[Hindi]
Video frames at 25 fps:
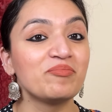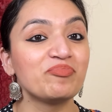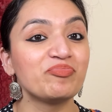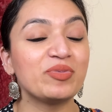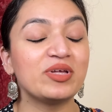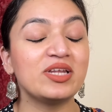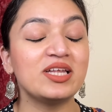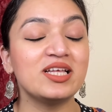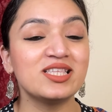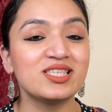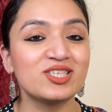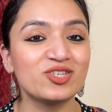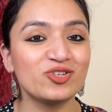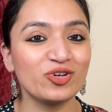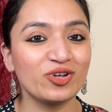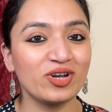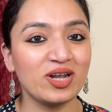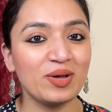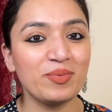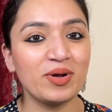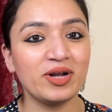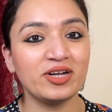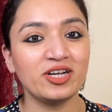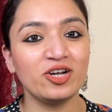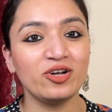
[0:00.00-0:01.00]
मेरी
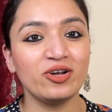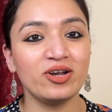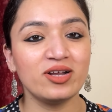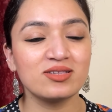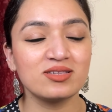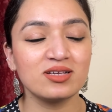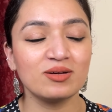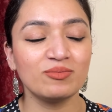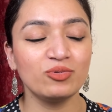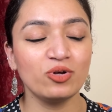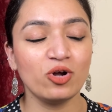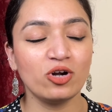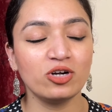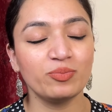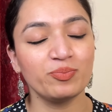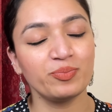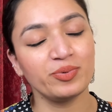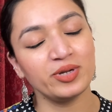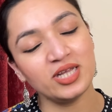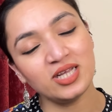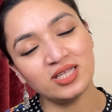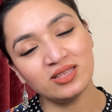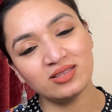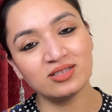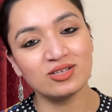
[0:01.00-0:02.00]
इंस्टाग्राम आई डी ड्रेसअप डॉट
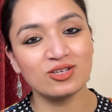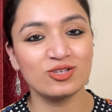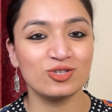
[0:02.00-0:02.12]
प्री